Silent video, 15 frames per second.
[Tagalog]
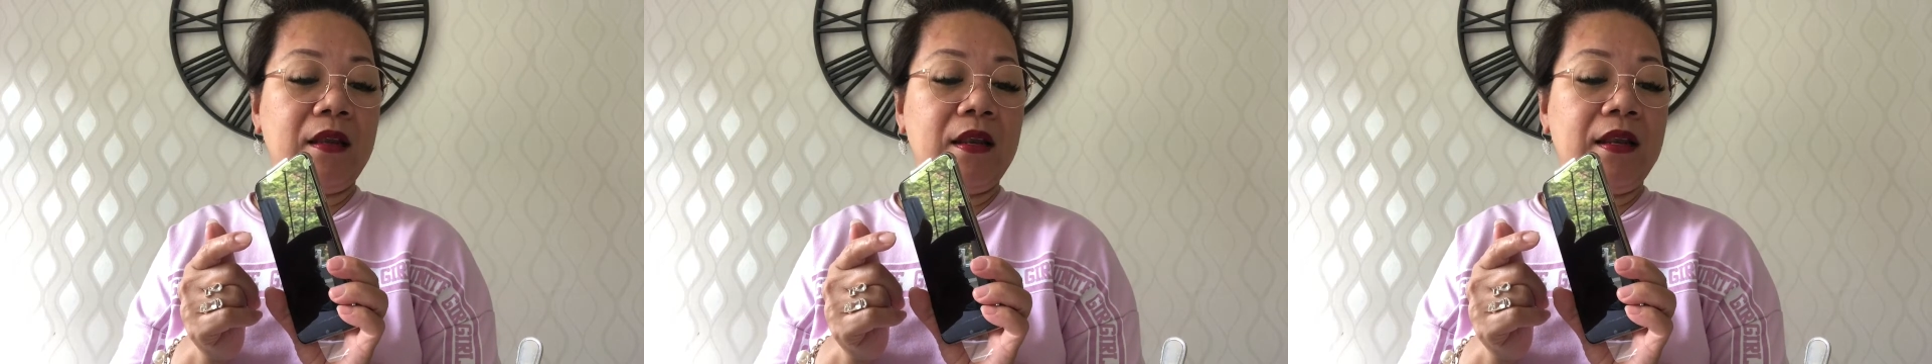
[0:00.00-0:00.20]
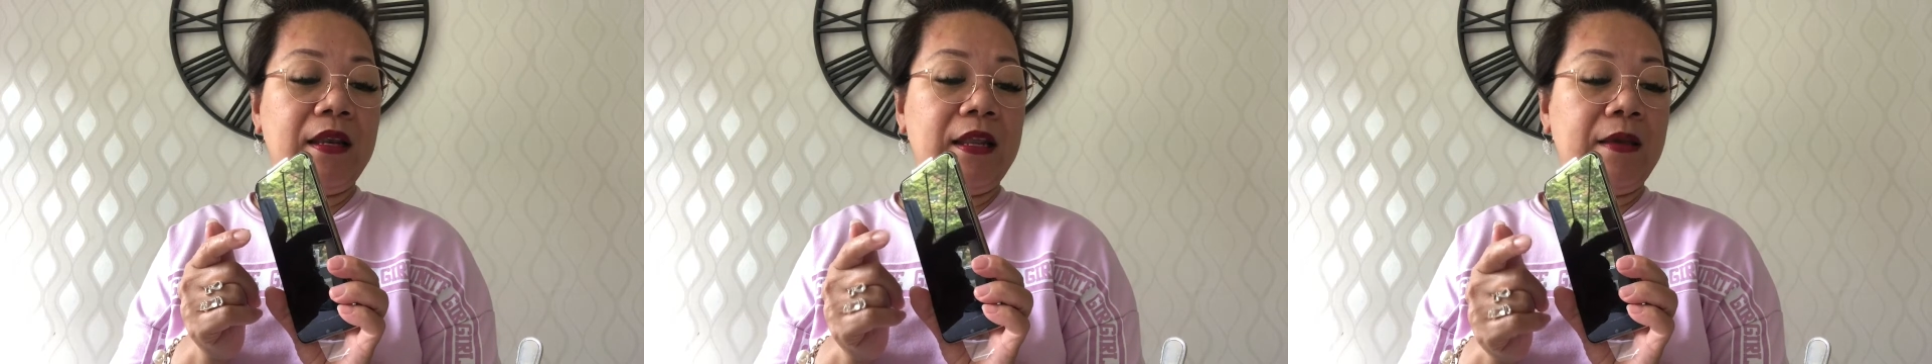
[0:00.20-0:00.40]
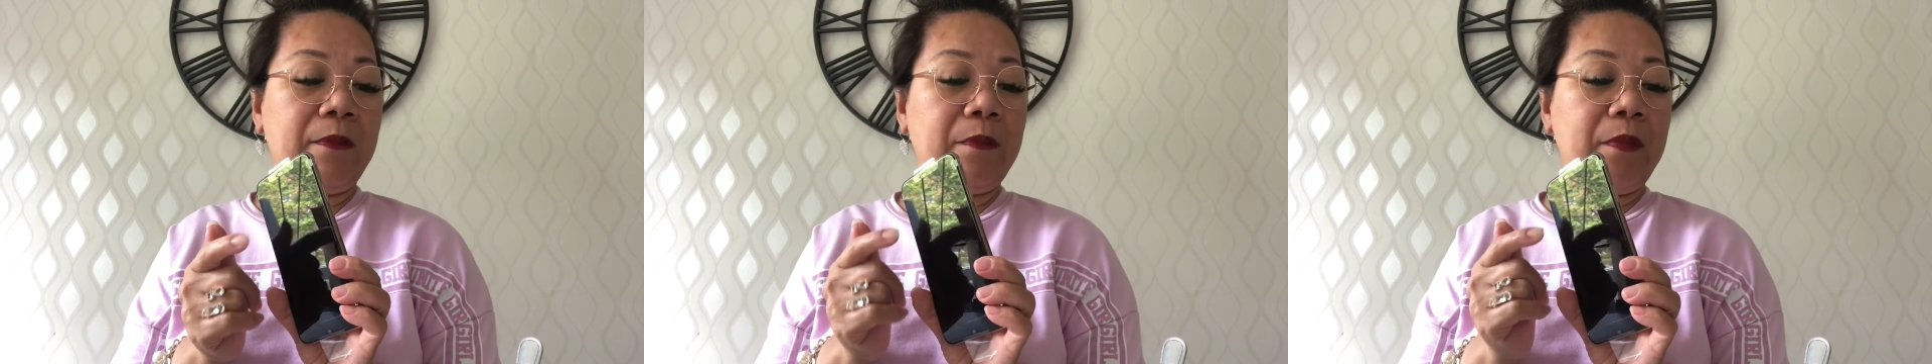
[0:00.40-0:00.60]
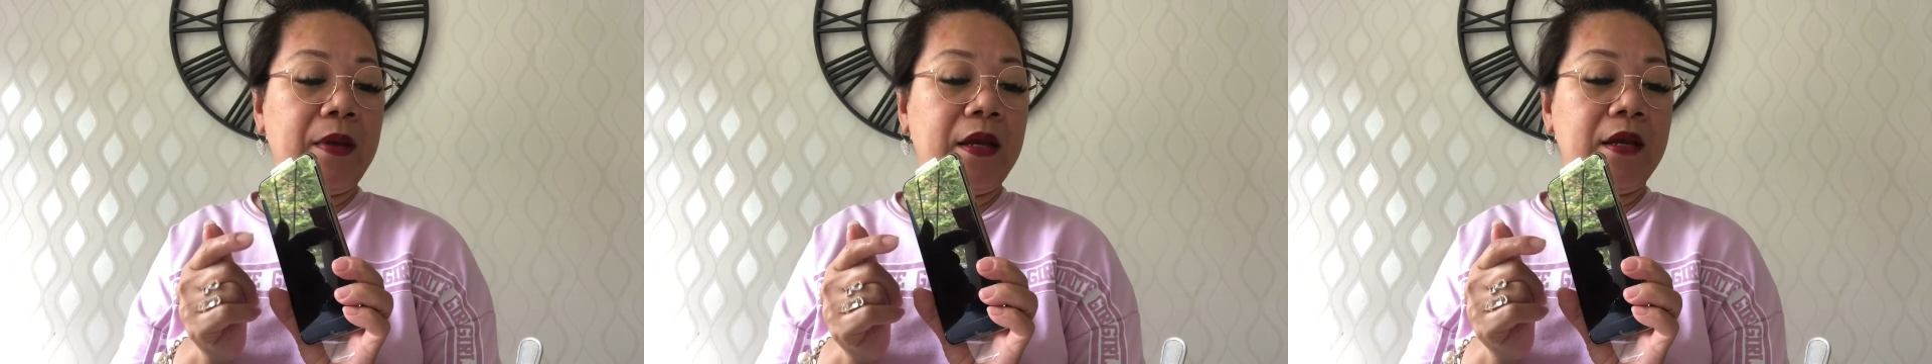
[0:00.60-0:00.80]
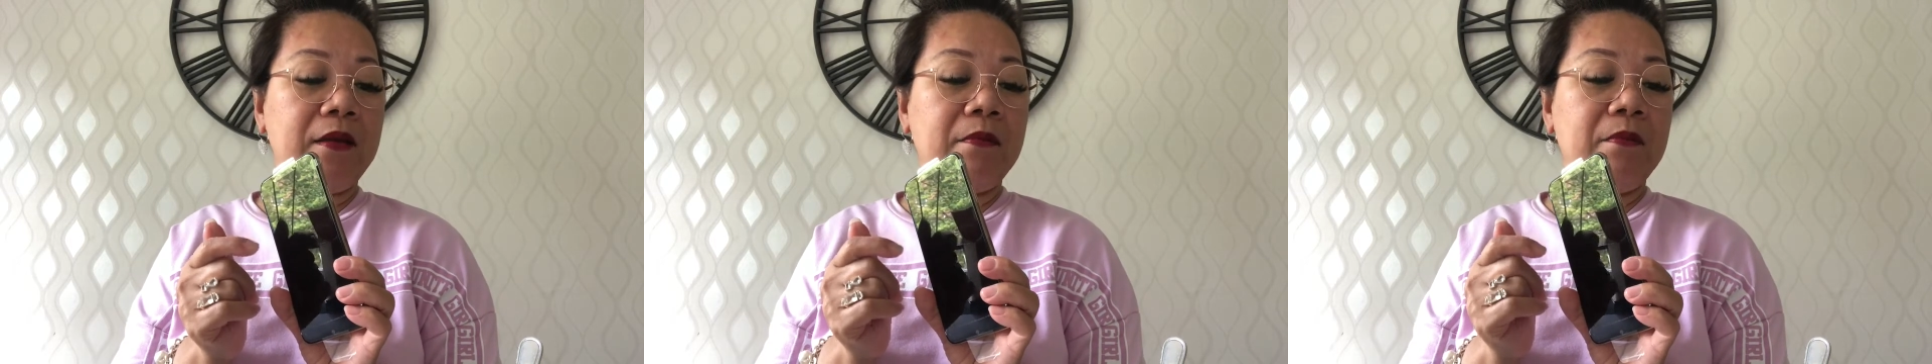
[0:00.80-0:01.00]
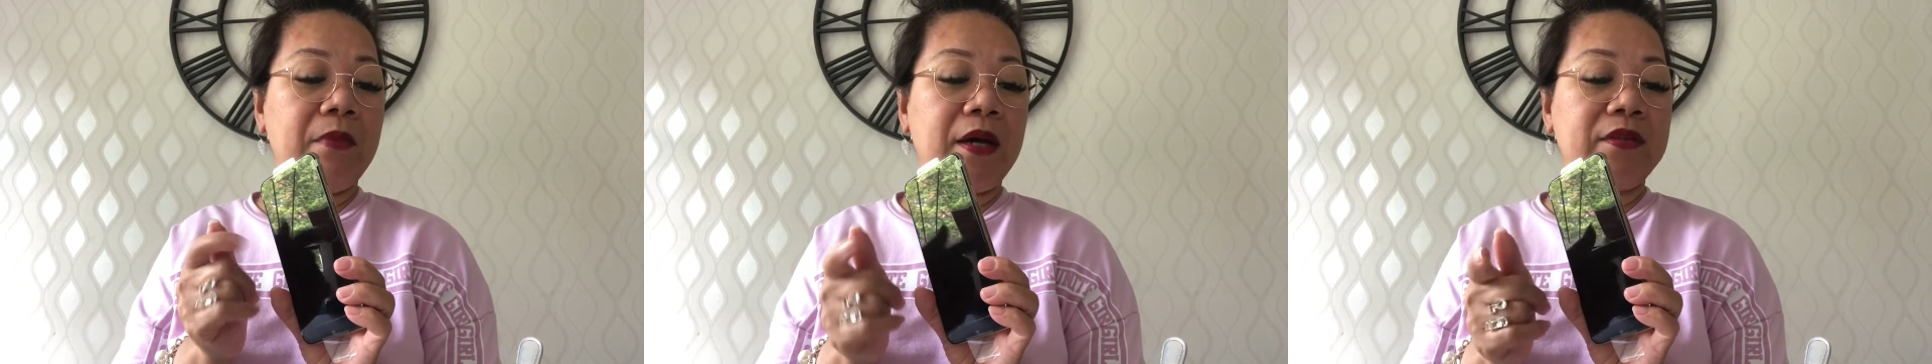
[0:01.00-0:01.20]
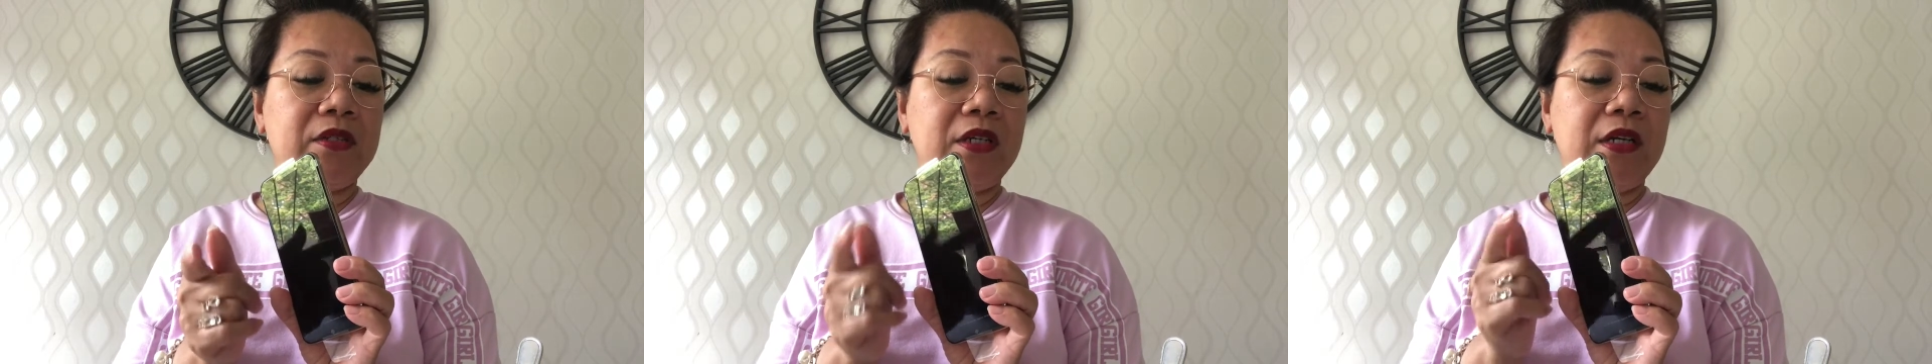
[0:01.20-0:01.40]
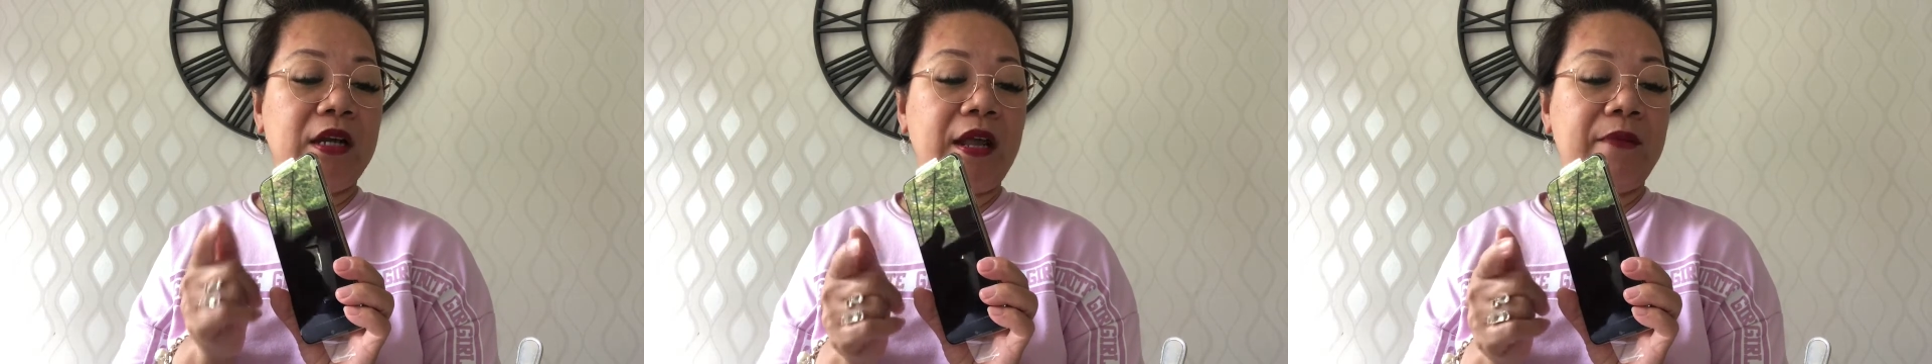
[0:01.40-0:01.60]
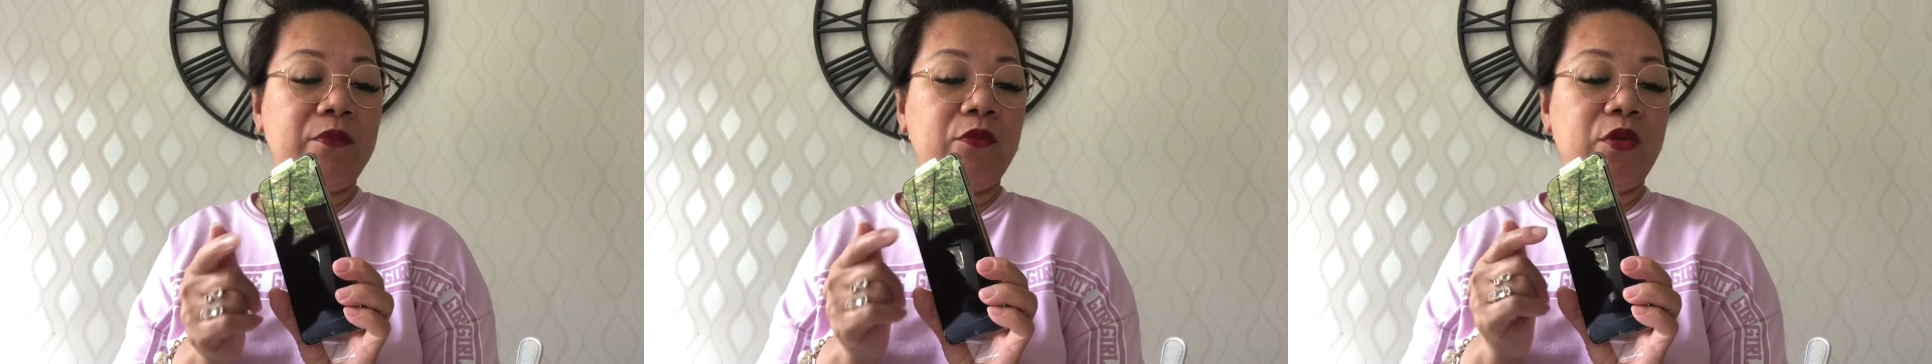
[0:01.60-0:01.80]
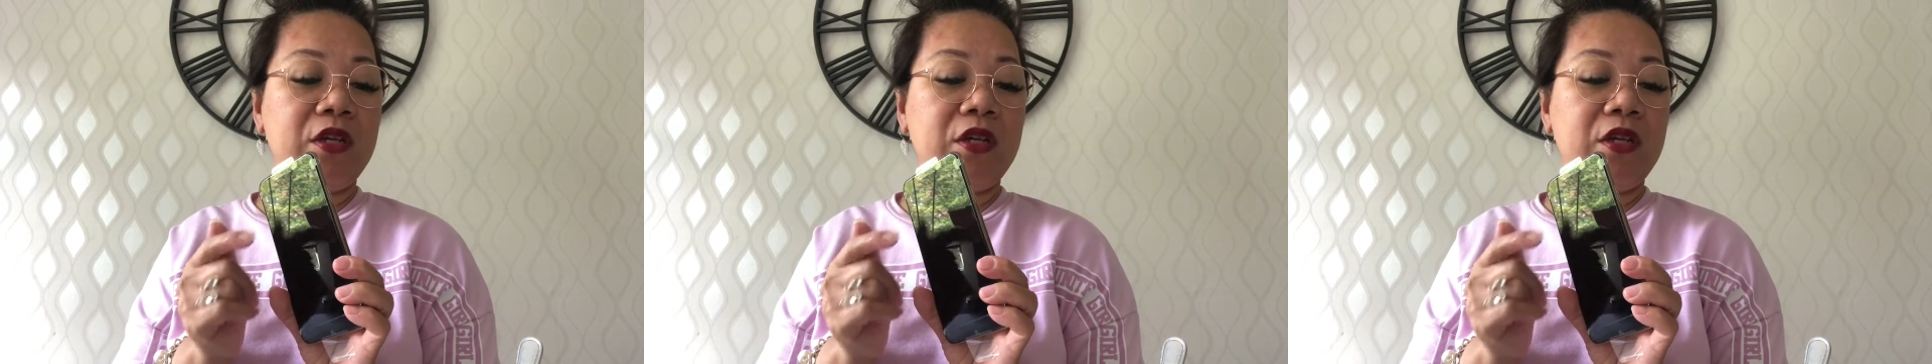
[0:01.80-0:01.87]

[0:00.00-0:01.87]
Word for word: leap in battery life to